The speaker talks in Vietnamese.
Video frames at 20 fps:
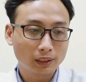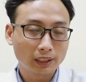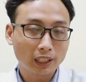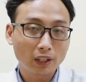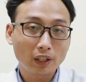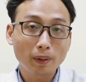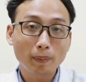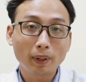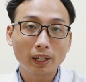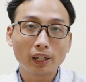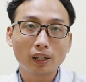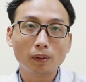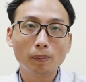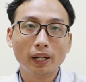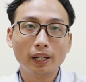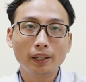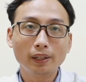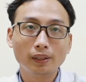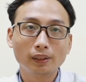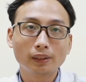sau khi mà người
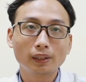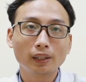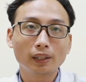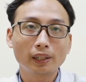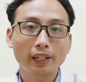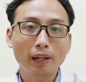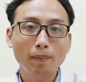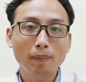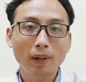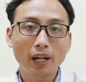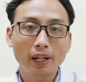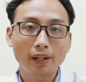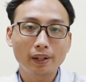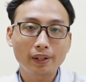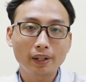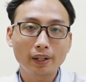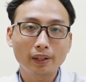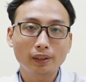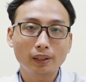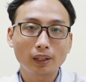bệnh được à, gây
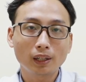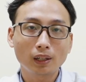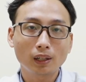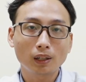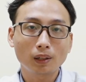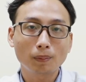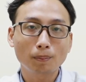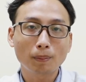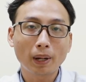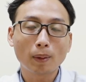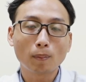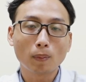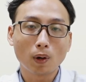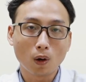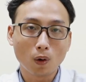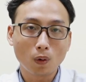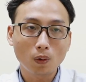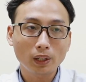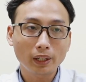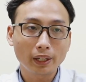mê trên à, bàn
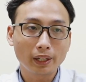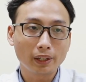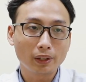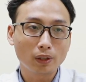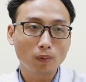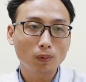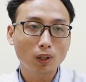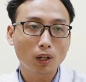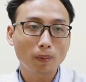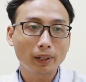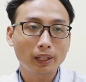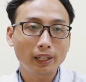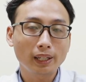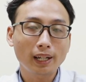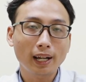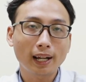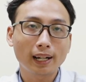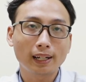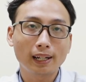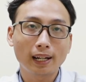mổ thì chúng tôi mới
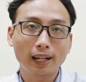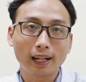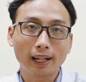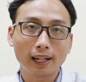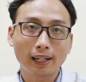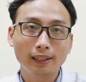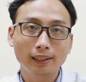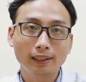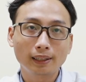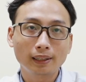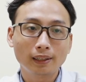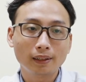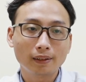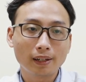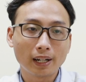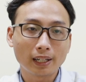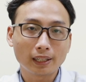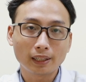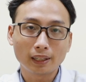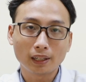tiến hành là
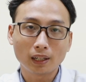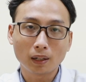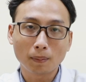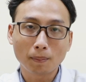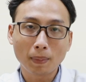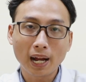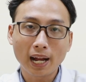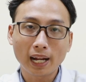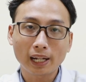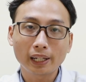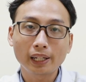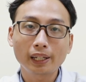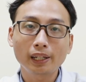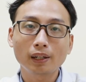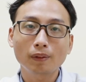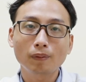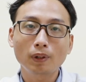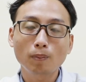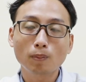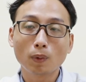rạch à, ba cái
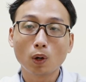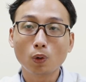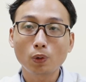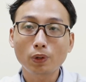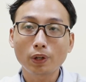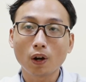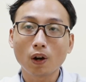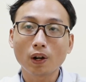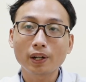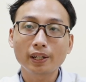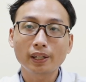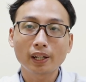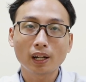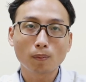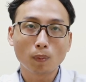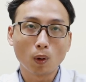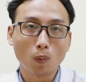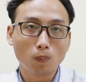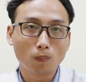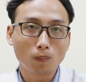vết mổ nhỏ trên
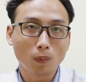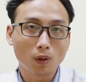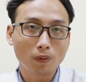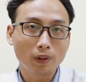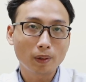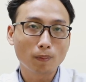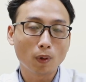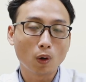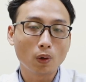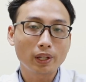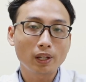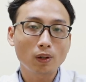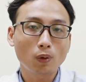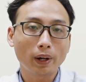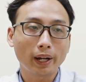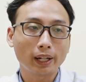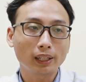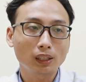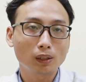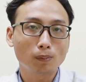thành bụng mỗi vết mổ chỉ
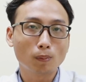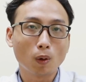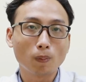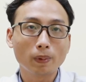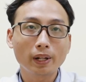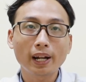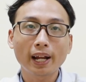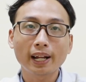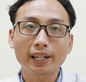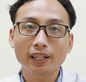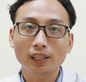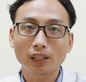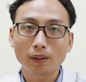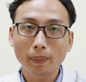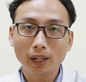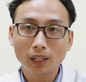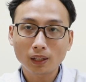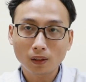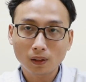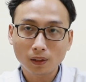khoảng từ 1 đến 2
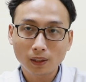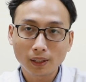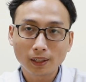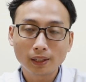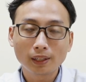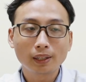cm thôi